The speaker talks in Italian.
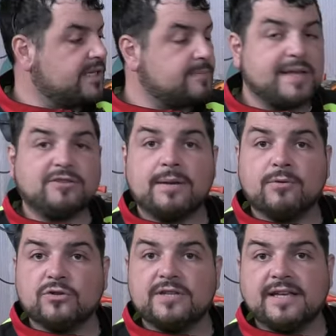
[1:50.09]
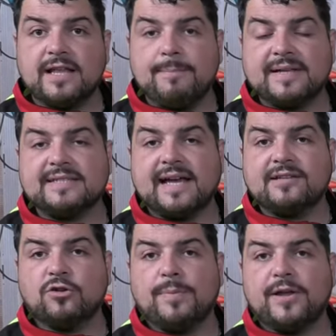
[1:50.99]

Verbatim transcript: rispetto alle motoseghe del passato,